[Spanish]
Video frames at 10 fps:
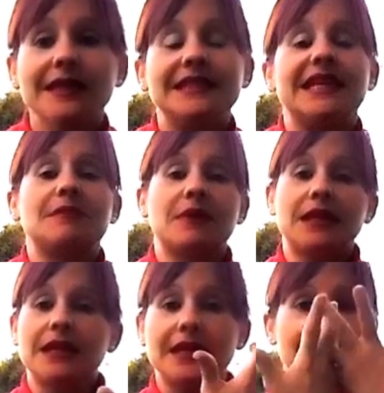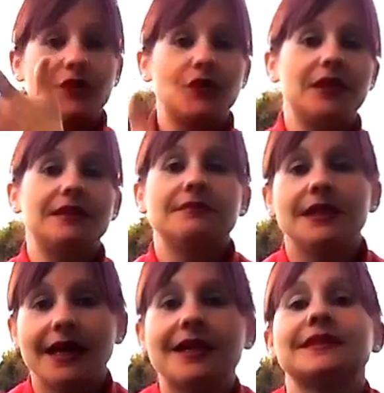de la manera que hoy en
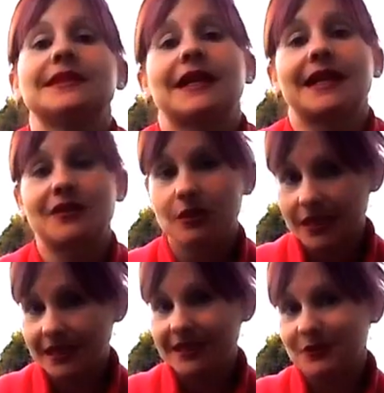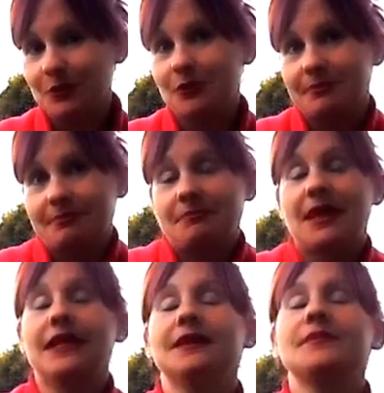día se recolecta todo,
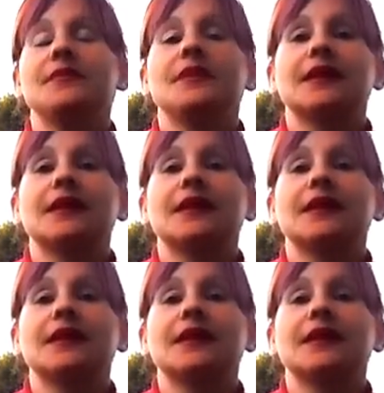¿vale?